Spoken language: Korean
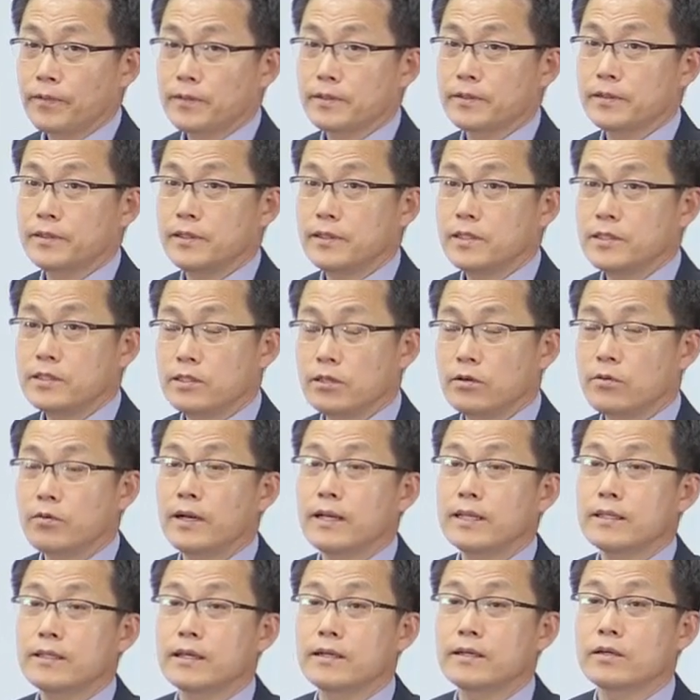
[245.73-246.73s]
그래서 이
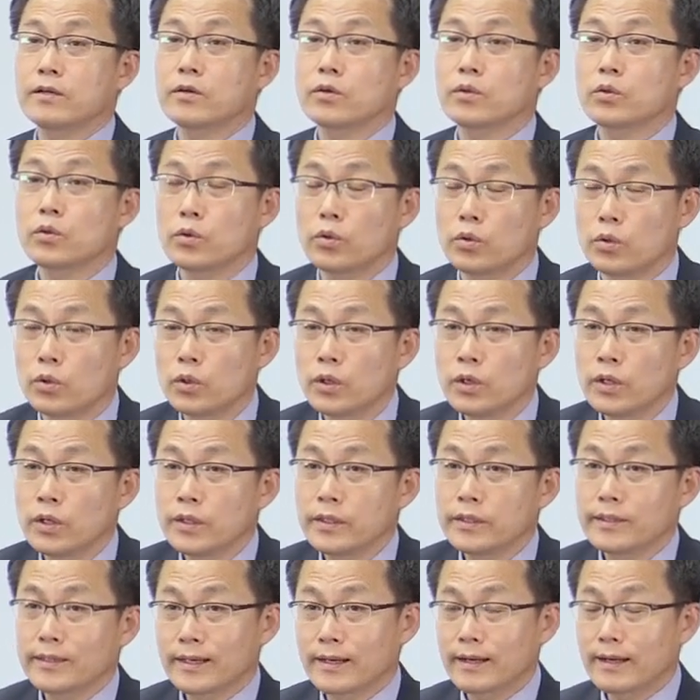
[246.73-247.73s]
시설관리사라는 것도
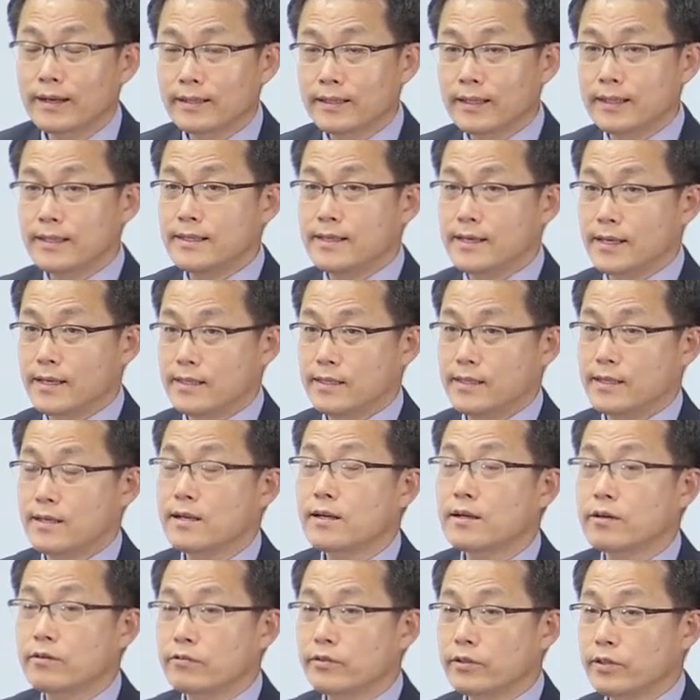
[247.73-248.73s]
제가 간단히 이야기
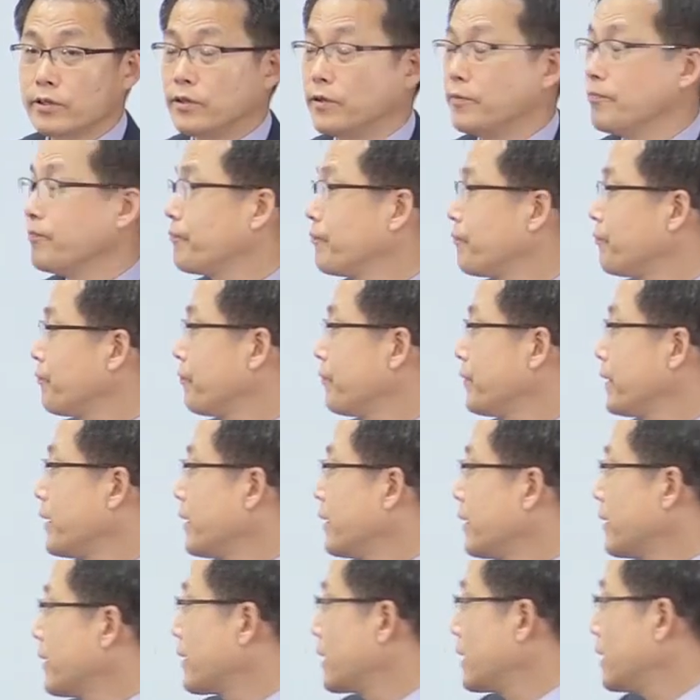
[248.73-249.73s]
드릴 거고요.
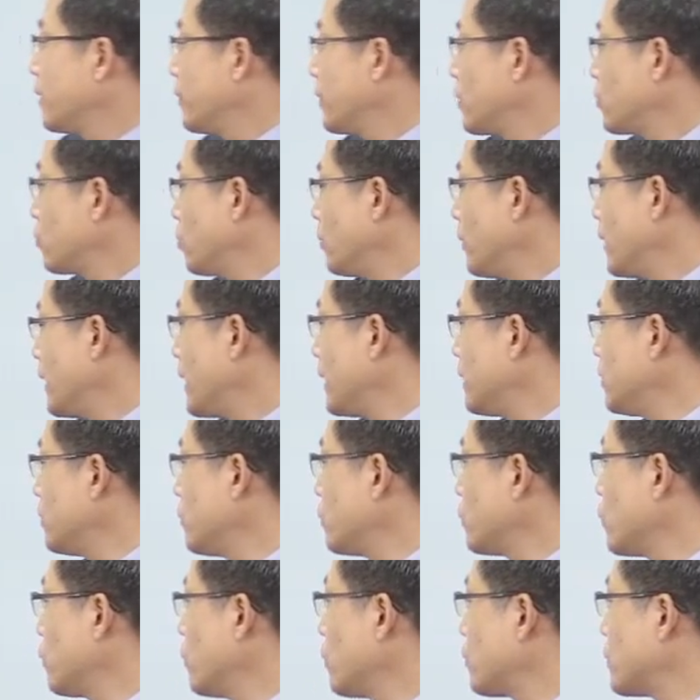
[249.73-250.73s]
그 다음에 여기
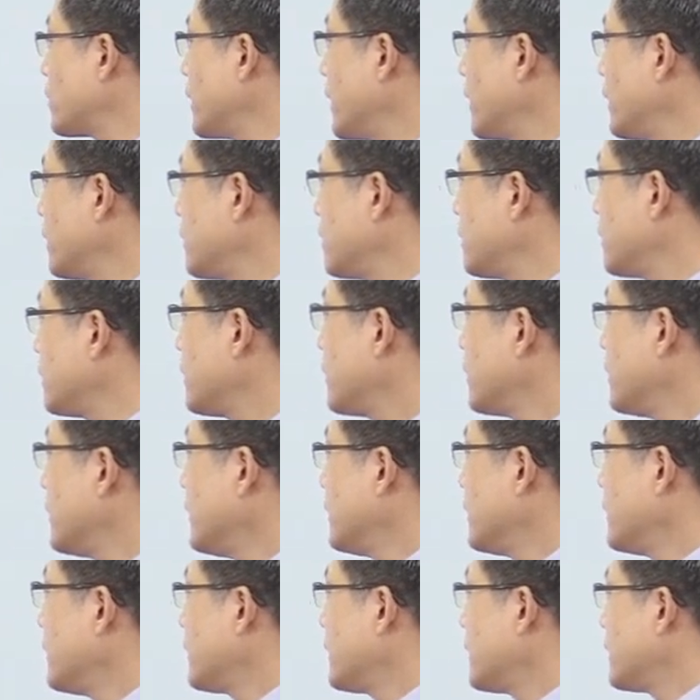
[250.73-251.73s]
소방안전교육사. 얘는
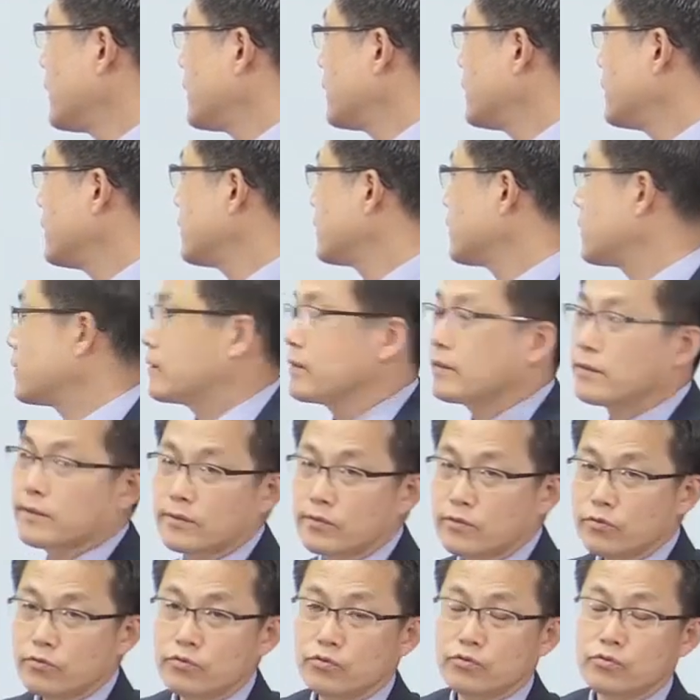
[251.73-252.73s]
한
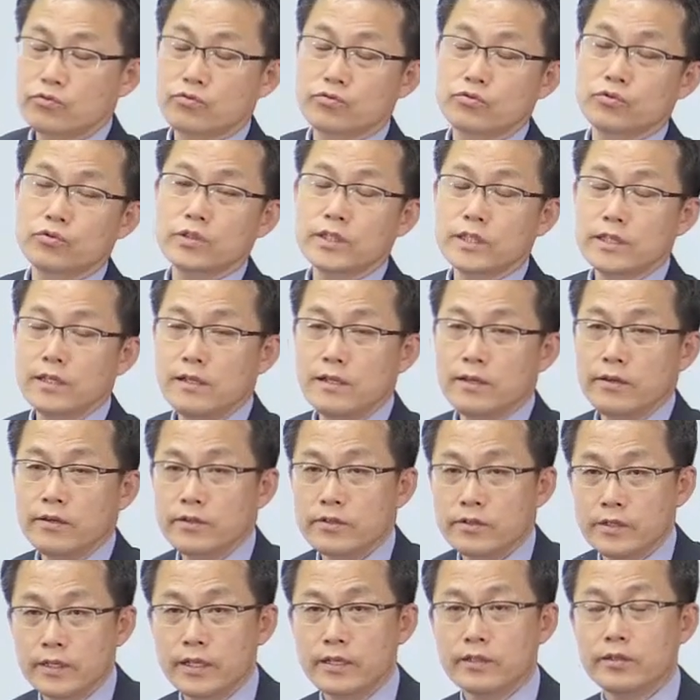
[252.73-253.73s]

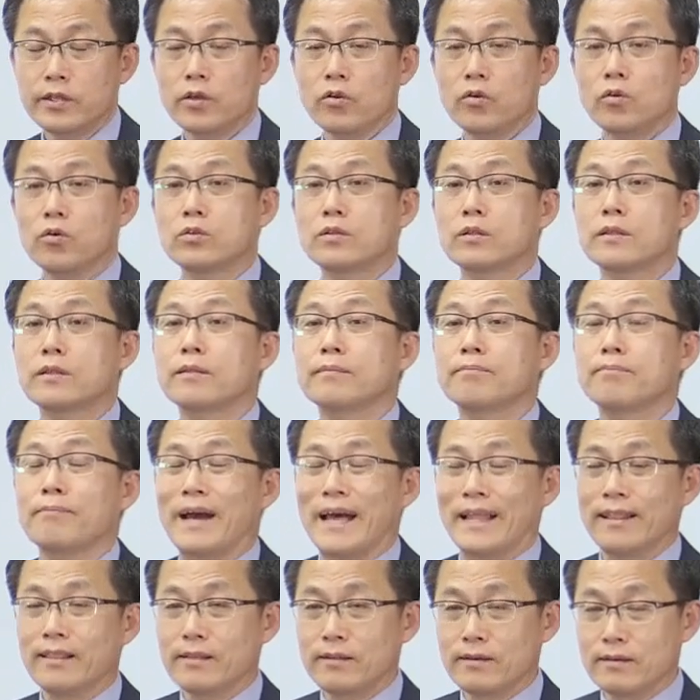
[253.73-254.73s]
6~7년 전에 새로
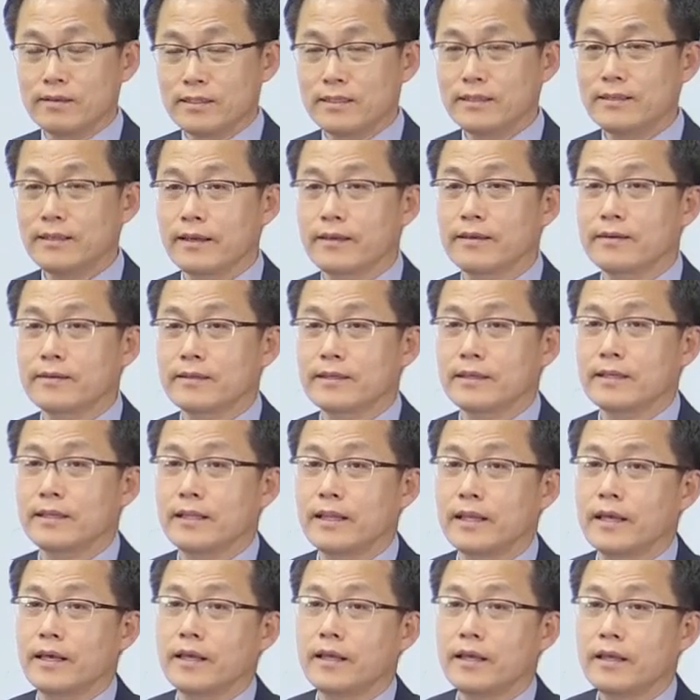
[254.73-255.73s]
만들어진
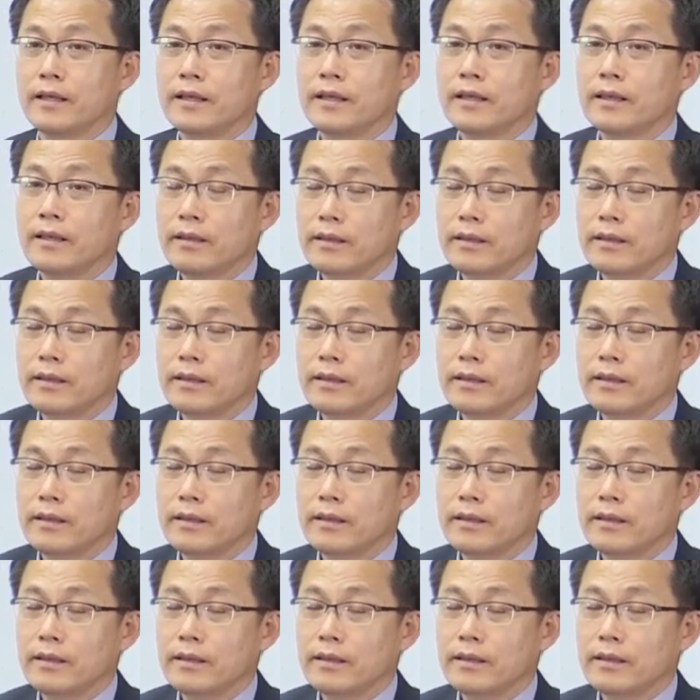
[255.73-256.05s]
자격증인데